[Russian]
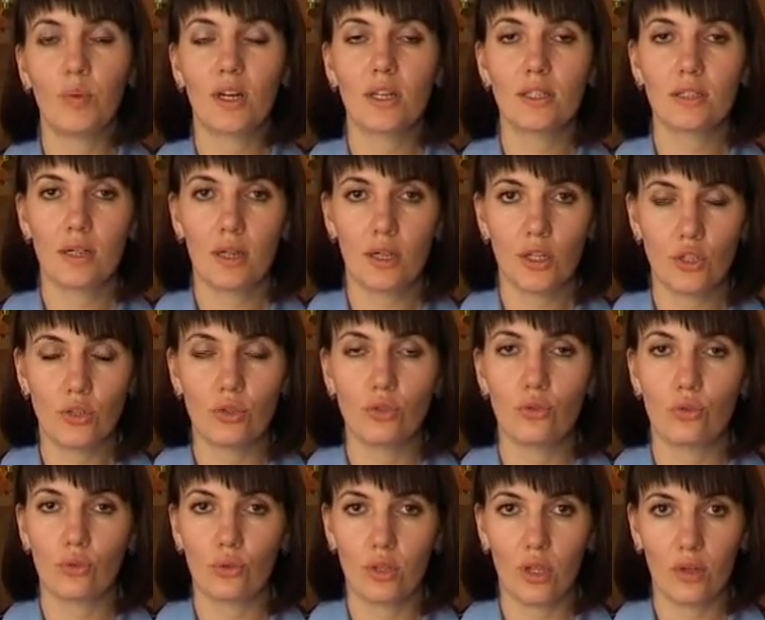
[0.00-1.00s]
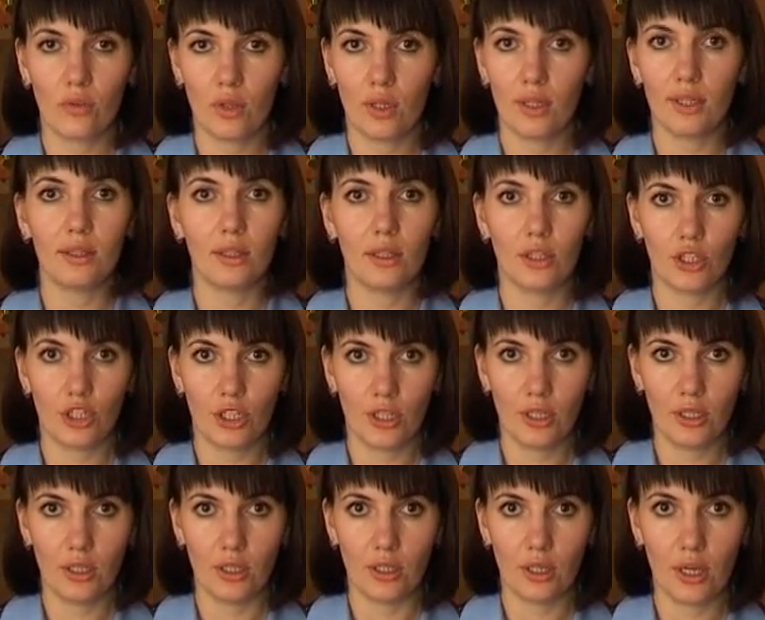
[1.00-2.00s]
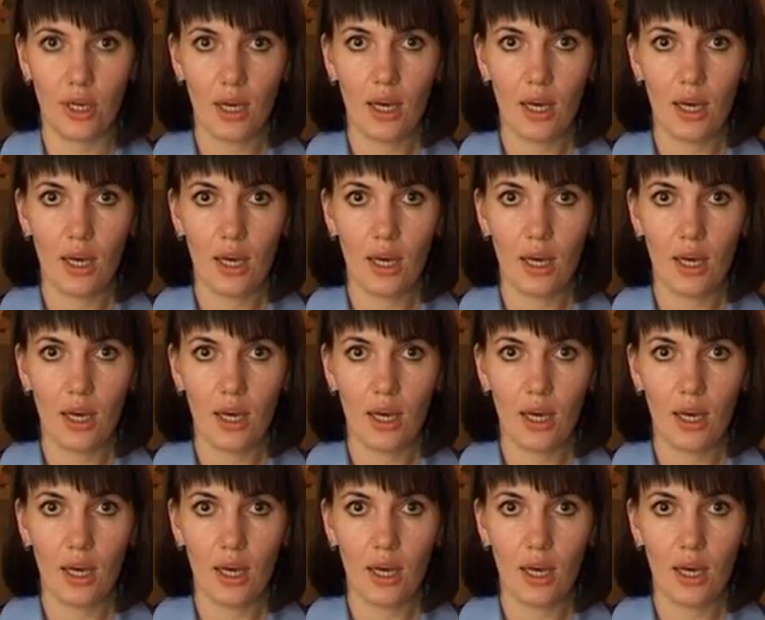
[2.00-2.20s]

прозрачность трудовых отношений.